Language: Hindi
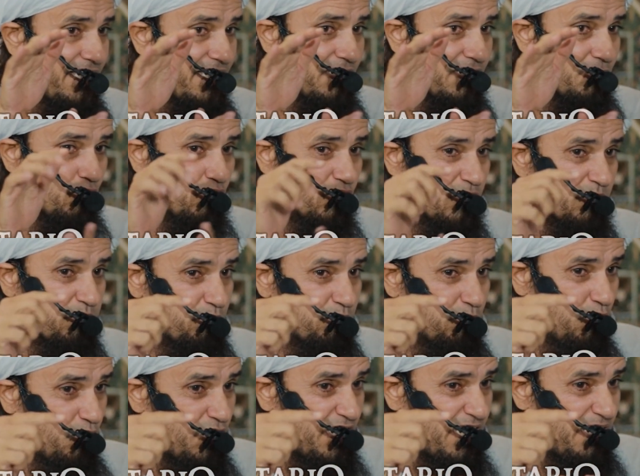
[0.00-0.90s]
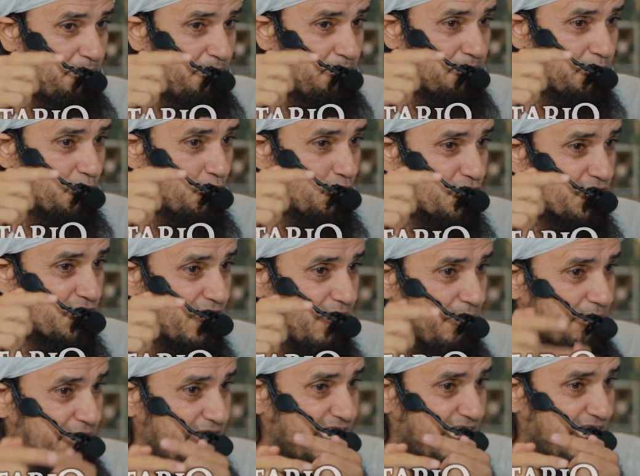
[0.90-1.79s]
है उस बुरी
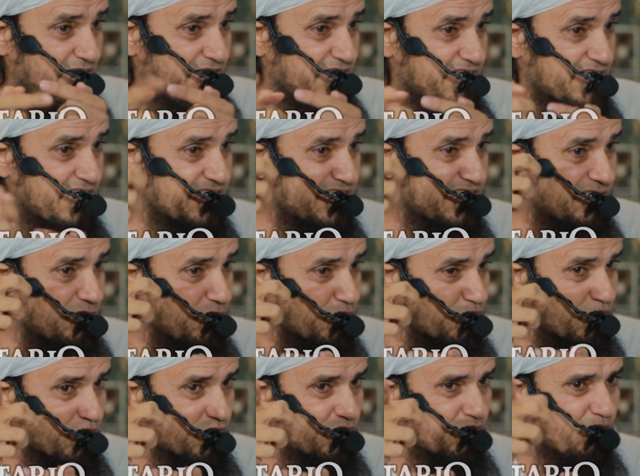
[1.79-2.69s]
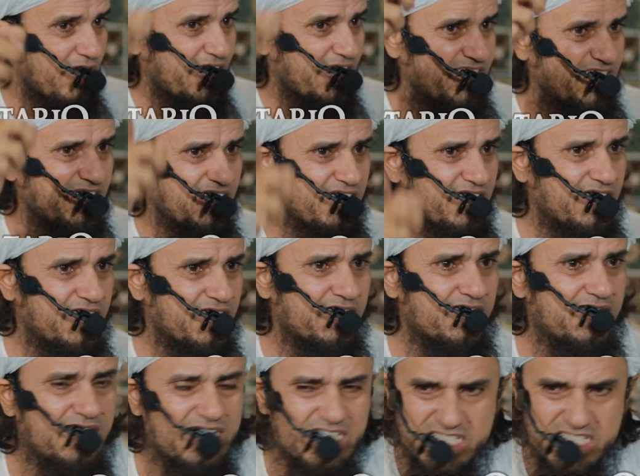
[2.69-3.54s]
खुशखबरी की वजह से जो उसको सुनाई गई है